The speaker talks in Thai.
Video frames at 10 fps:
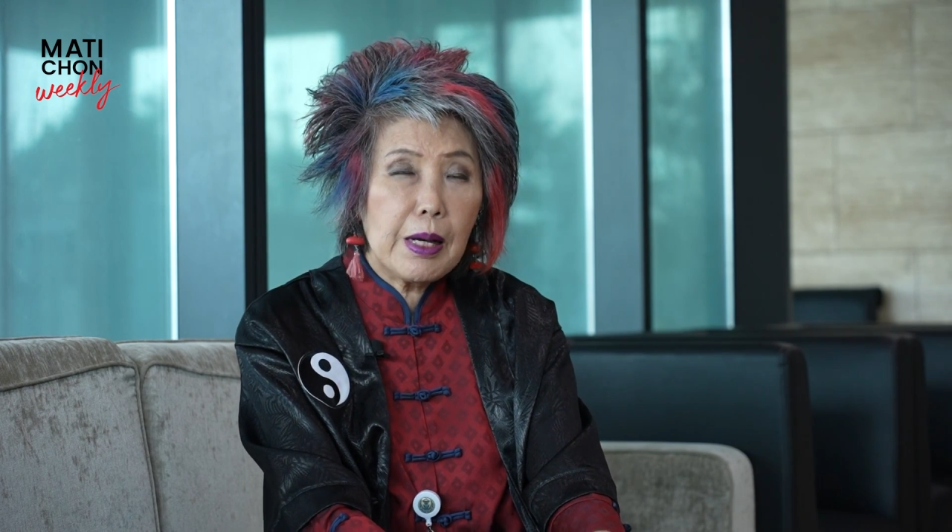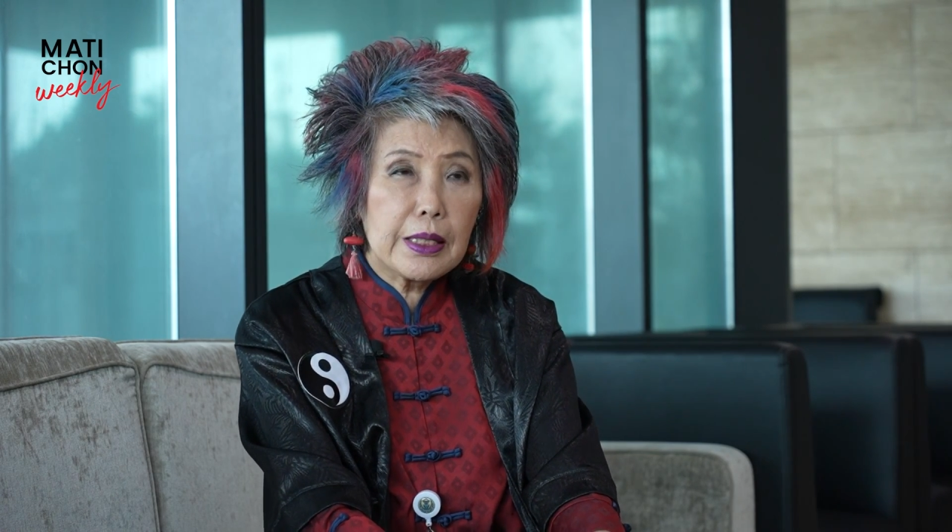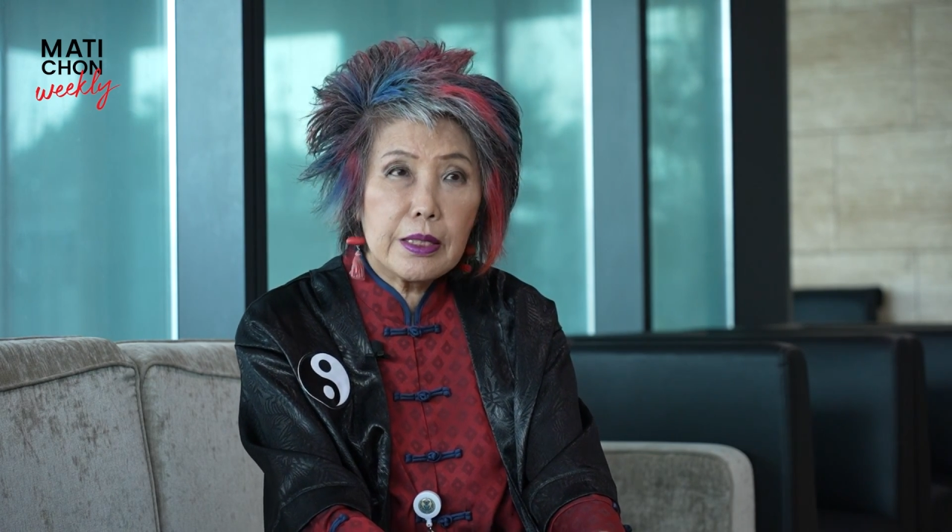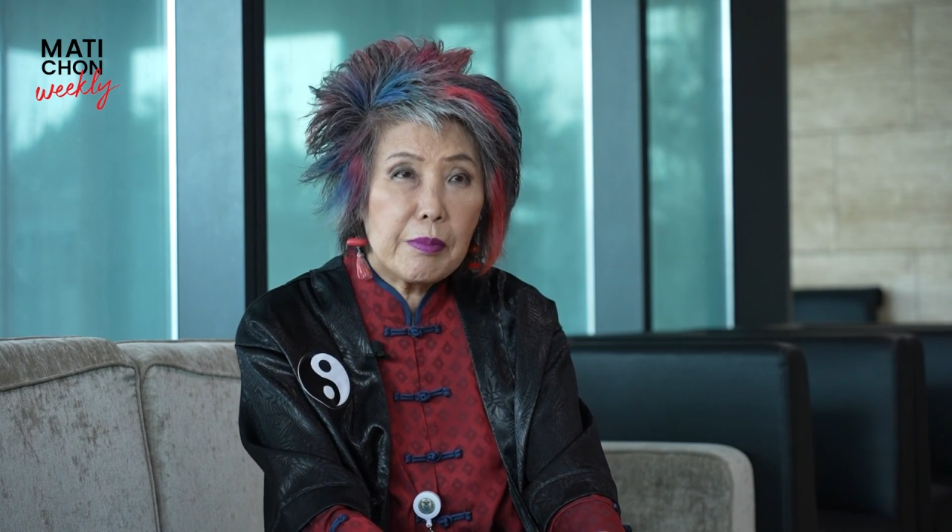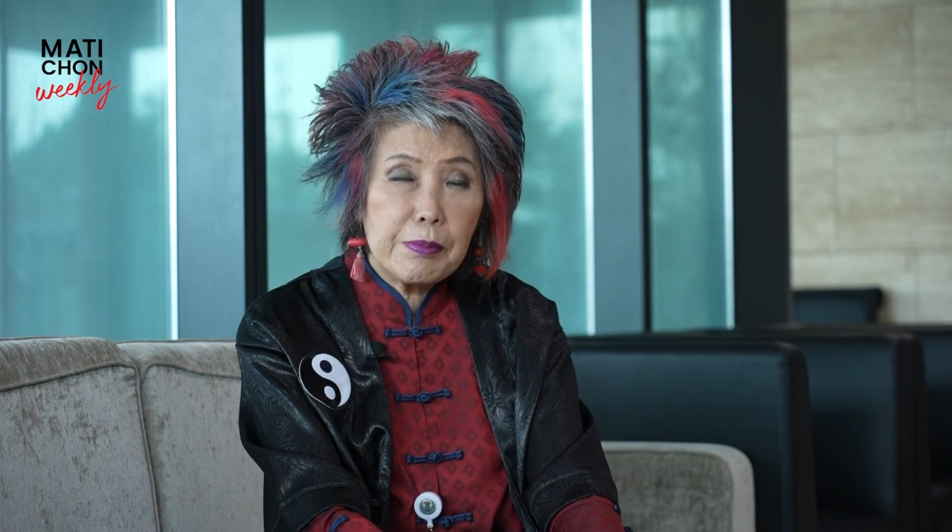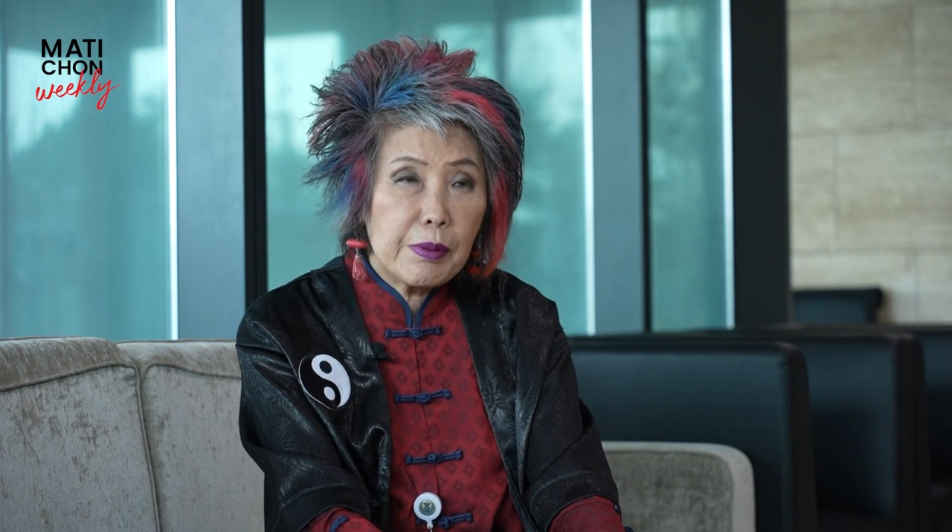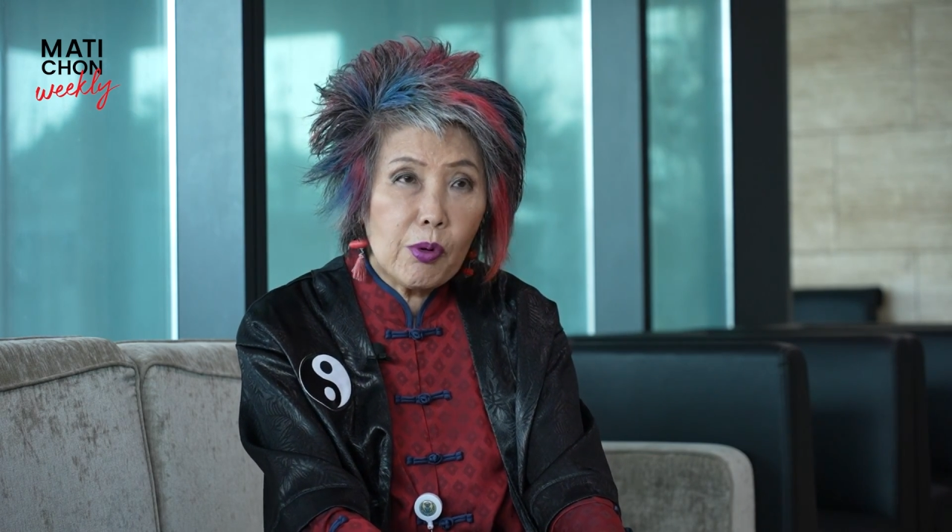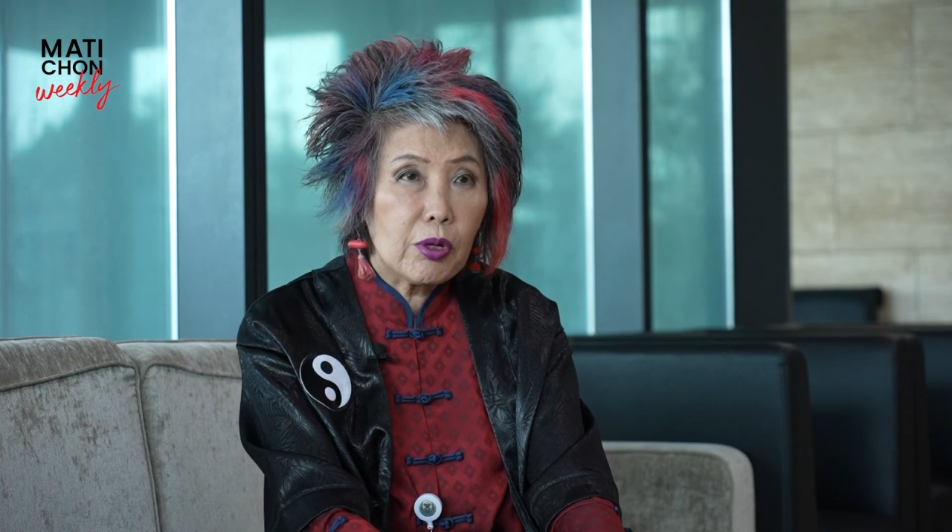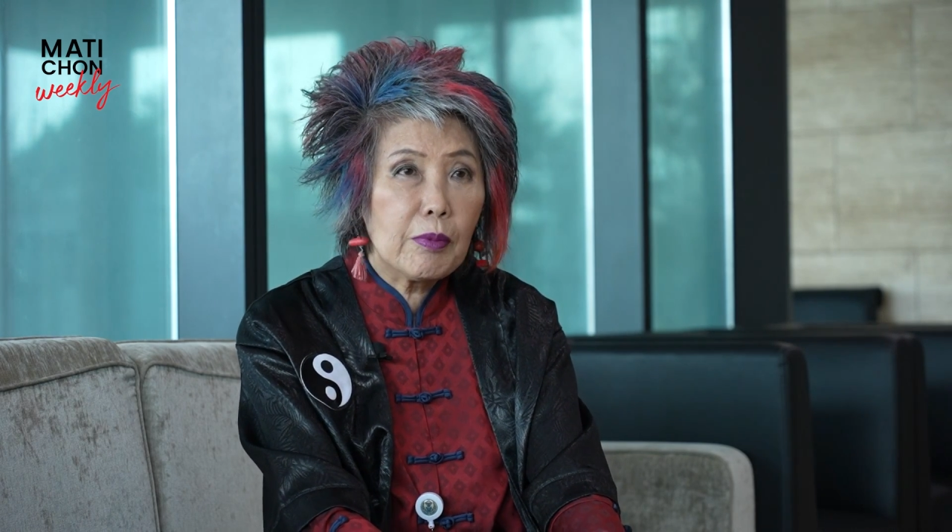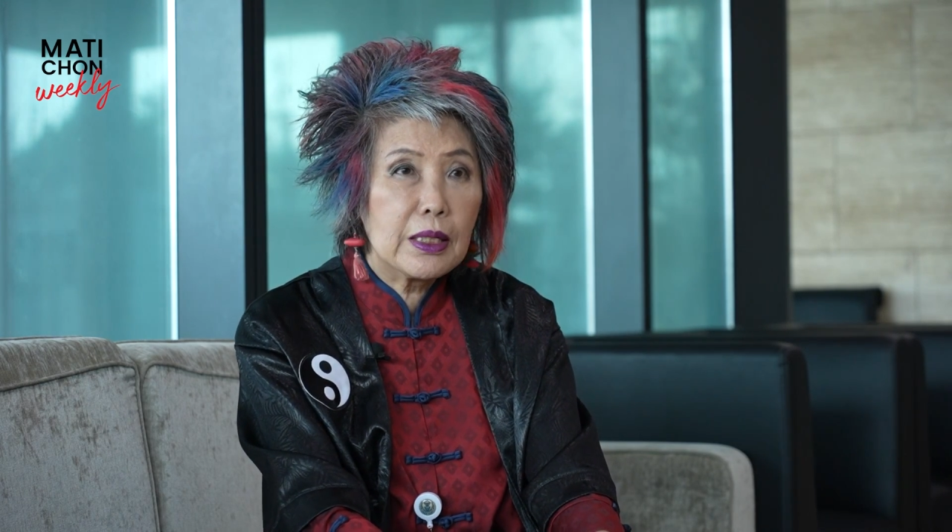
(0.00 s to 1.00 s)
ป่านนี้ยังไม่มีผ
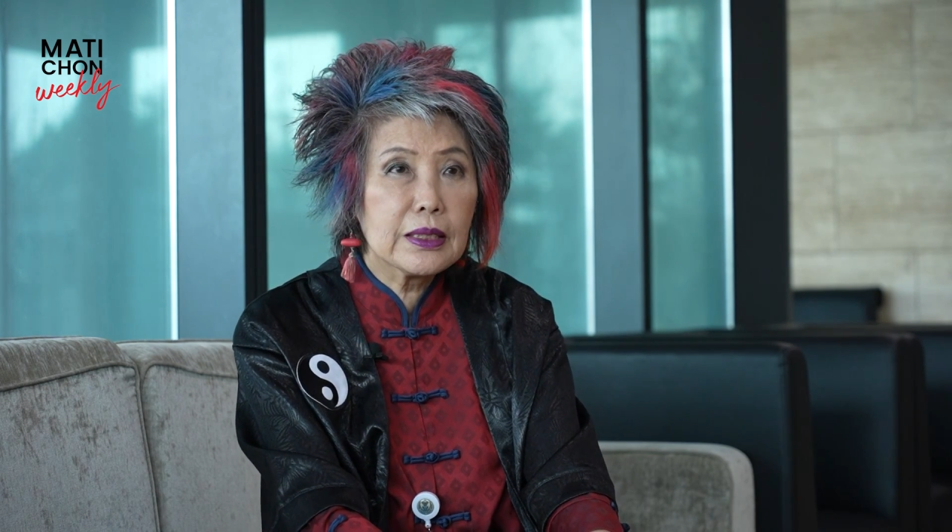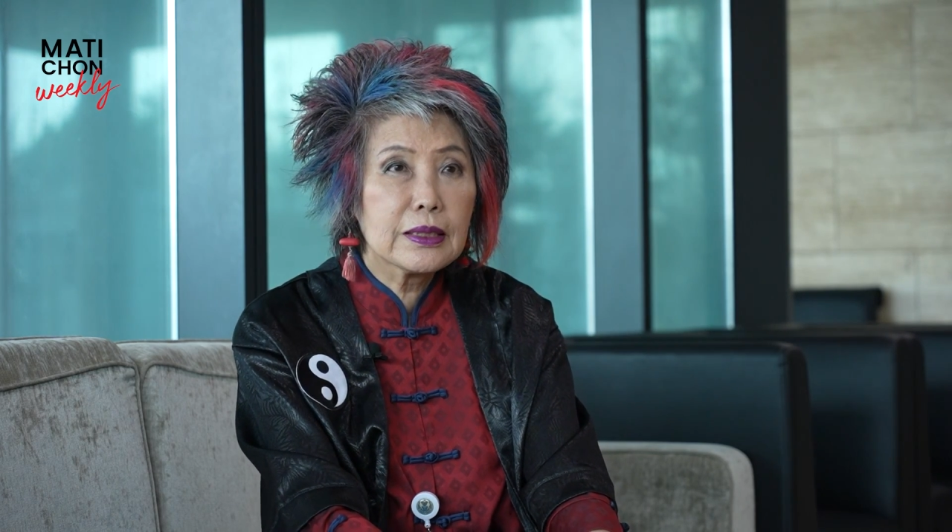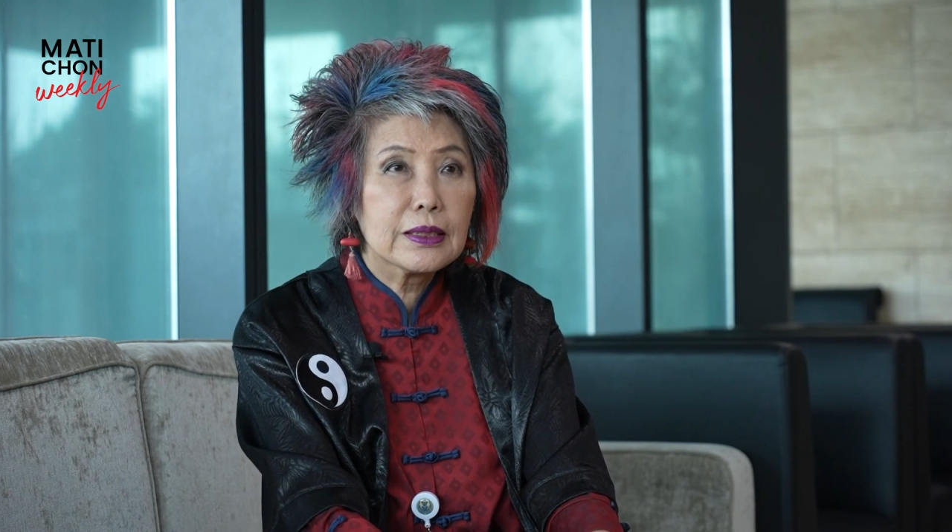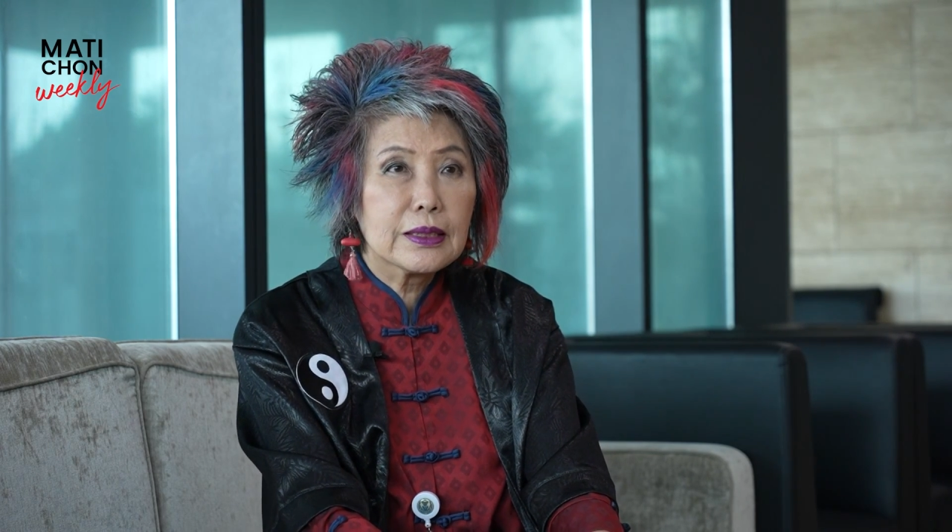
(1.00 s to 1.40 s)
ลออกมาเลย